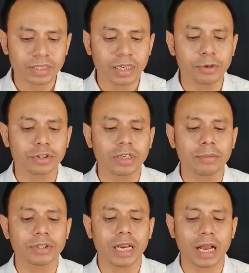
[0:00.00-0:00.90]
সেই ব্যক্তির নাম
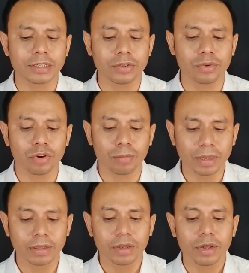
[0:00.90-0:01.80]
হচ্ছে আজিজুর
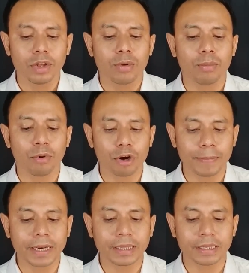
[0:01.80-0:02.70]
রহমান
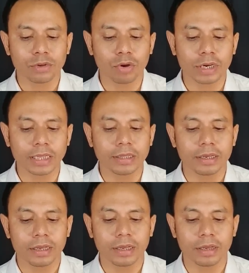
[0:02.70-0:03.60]
বরপেটাতে দক্ষিণ
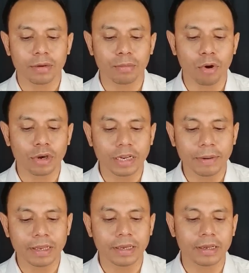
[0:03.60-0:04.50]

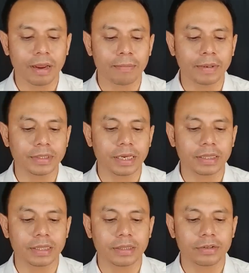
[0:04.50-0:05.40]
বগরিবাড়ি গ্রাম
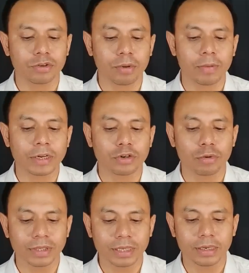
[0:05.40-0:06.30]
পঞ্চায়েত সমবায়
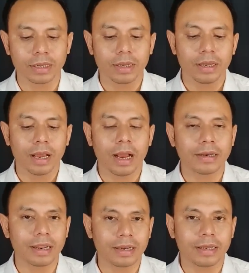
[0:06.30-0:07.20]
সমিতির
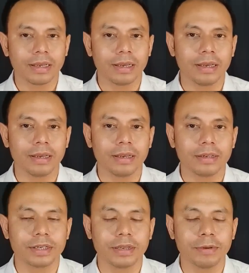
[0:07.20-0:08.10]
আন্ডারে
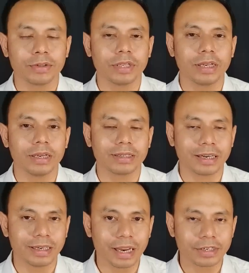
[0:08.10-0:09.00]
সেই ব্যক্তির
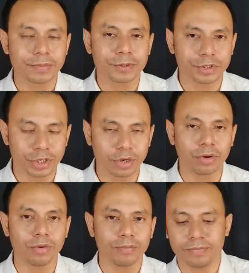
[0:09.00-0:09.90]
একটা ডিলারশিপ ছিল
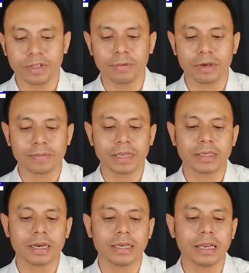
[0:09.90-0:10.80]
এবং আপনারা
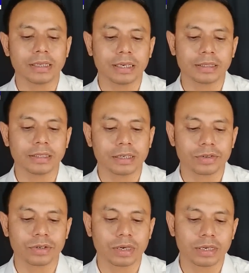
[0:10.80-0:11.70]
যারা ডিলার দেখছেন
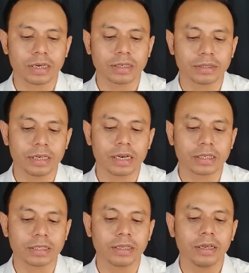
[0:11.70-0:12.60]
রেশন কার্ডের ডিলার
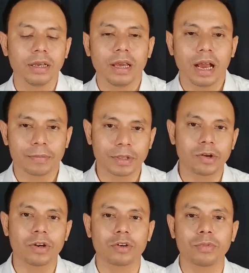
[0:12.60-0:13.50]
আছেন
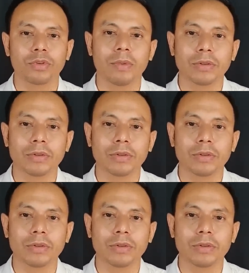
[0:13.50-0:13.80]
ওই এরকম কোনো